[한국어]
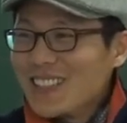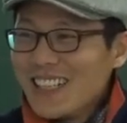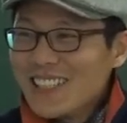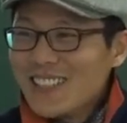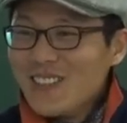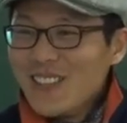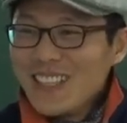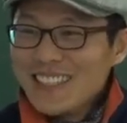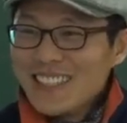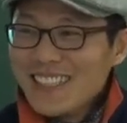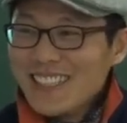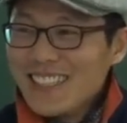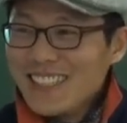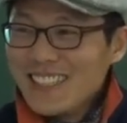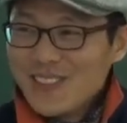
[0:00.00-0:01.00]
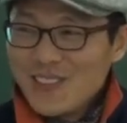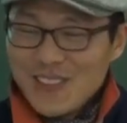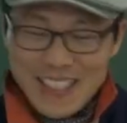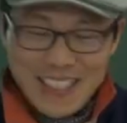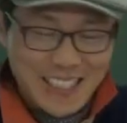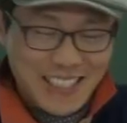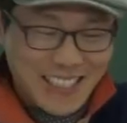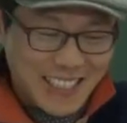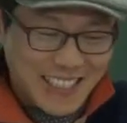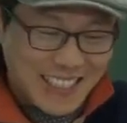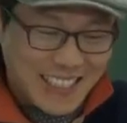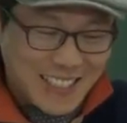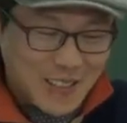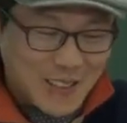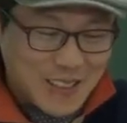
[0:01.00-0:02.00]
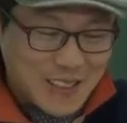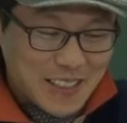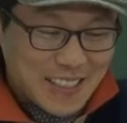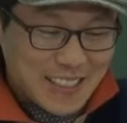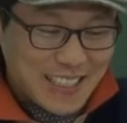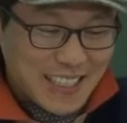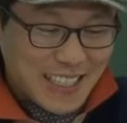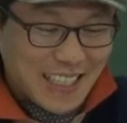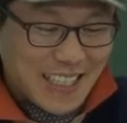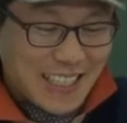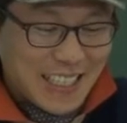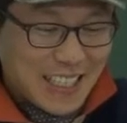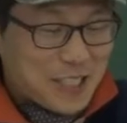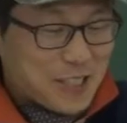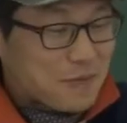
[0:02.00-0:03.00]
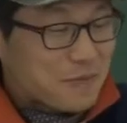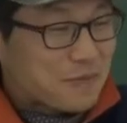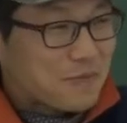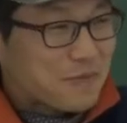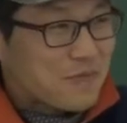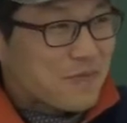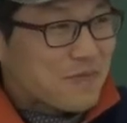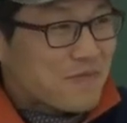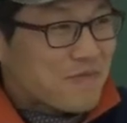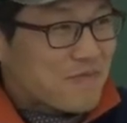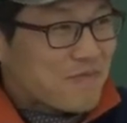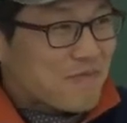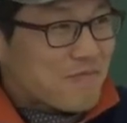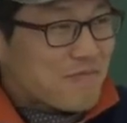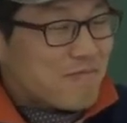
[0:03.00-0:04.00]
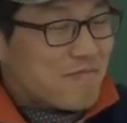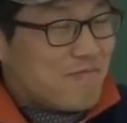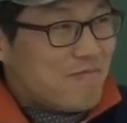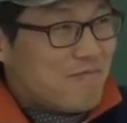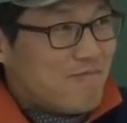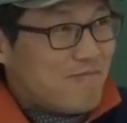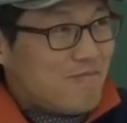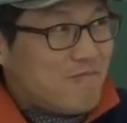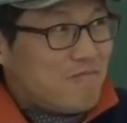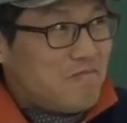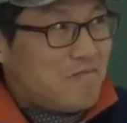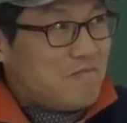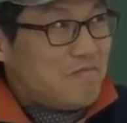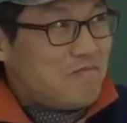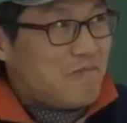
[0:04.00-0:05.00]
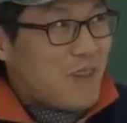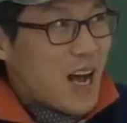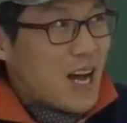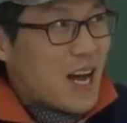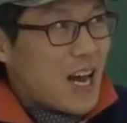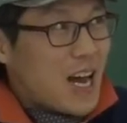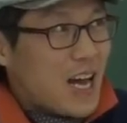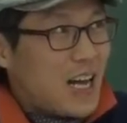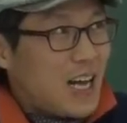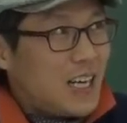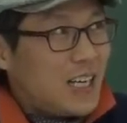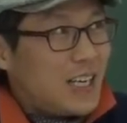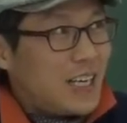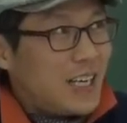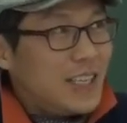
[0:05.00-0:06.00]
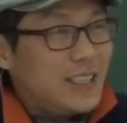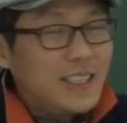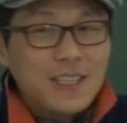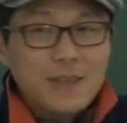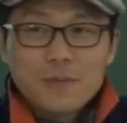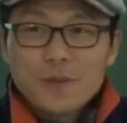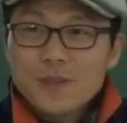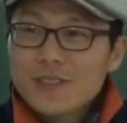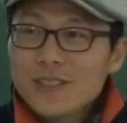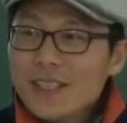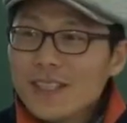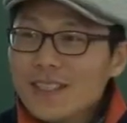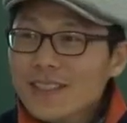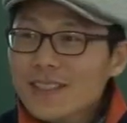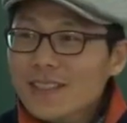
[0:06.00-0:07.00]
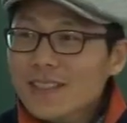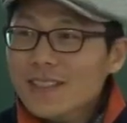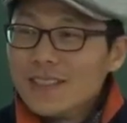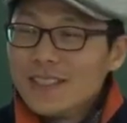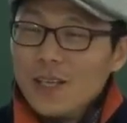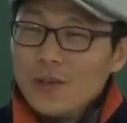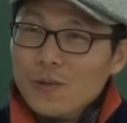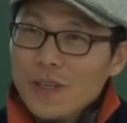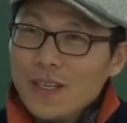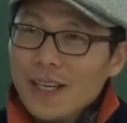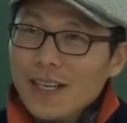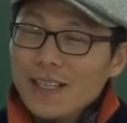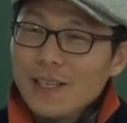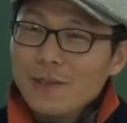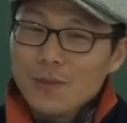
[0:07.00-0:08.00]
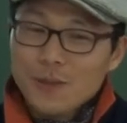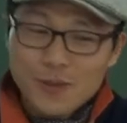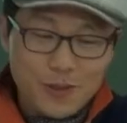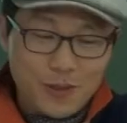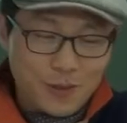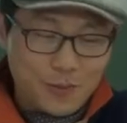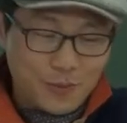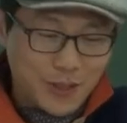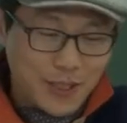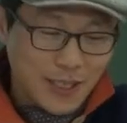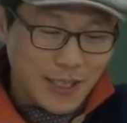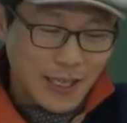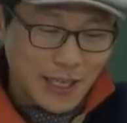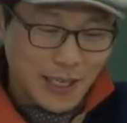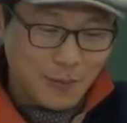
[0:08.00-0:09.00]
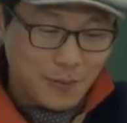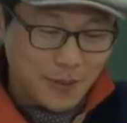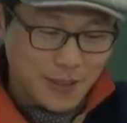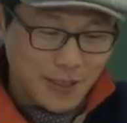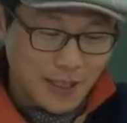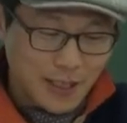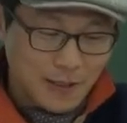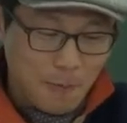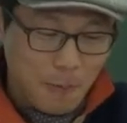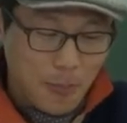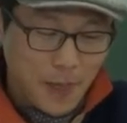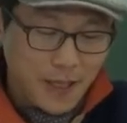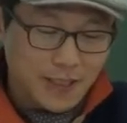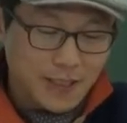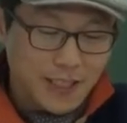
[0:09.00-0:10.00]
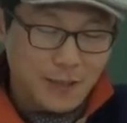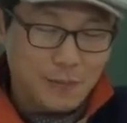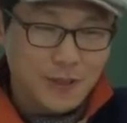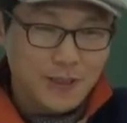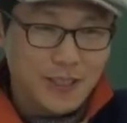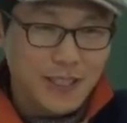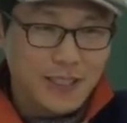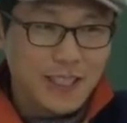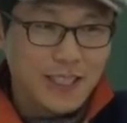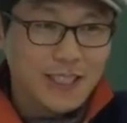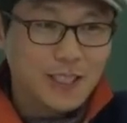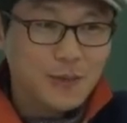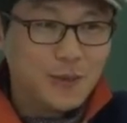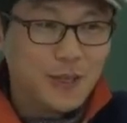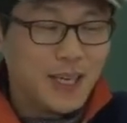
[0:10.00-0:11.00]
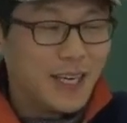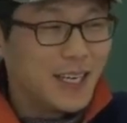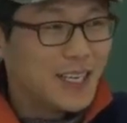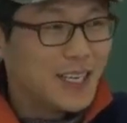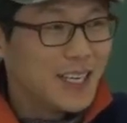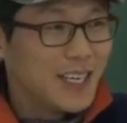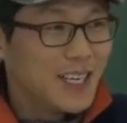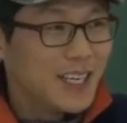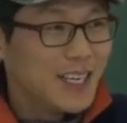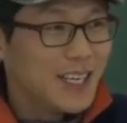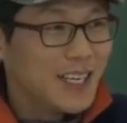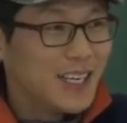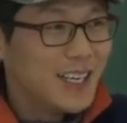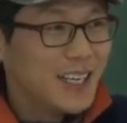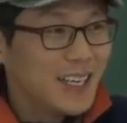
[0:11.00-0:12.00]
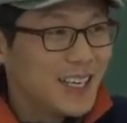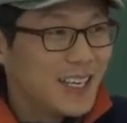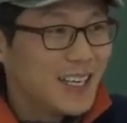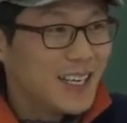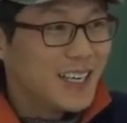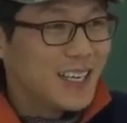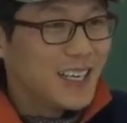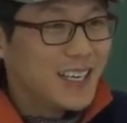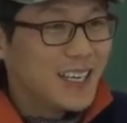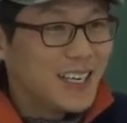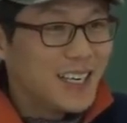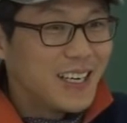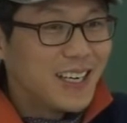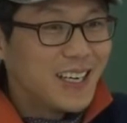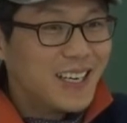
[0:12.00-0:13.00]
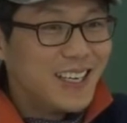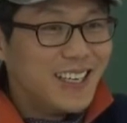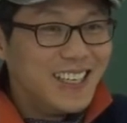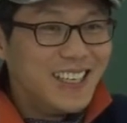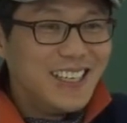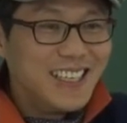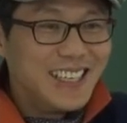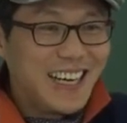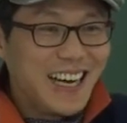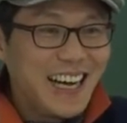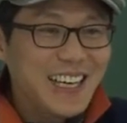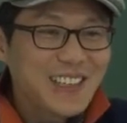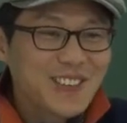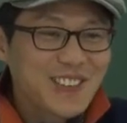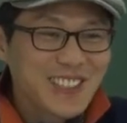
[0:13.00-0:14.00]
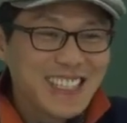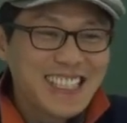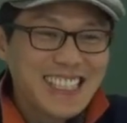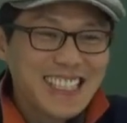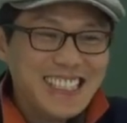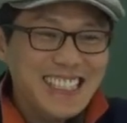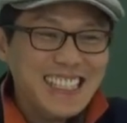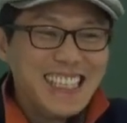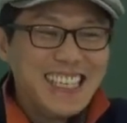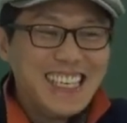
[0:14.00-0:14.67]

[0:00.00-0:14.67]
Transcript: 깔끔하게 처리를 했습니다. 자, 음. 옛날에 버스에는 자 위에가 옛날에 버스고 밑에가 아래 버스야. 현재의 버스야. 차이점이 뭐야? 하이브리드. 어? 하이브리드.